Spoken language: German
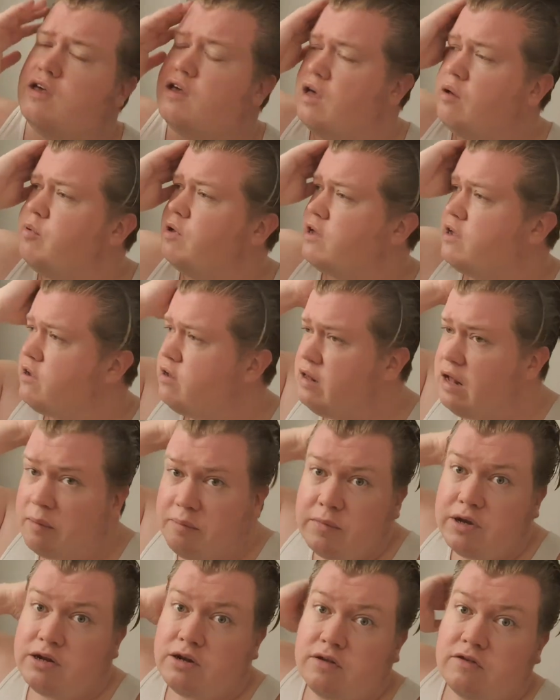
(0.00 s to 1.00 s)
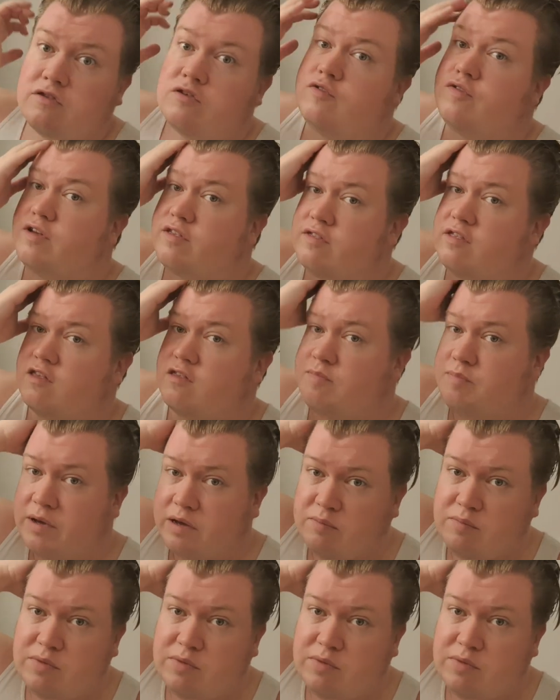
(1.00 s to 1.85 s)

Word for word: aber Clubman ist sowas, das bei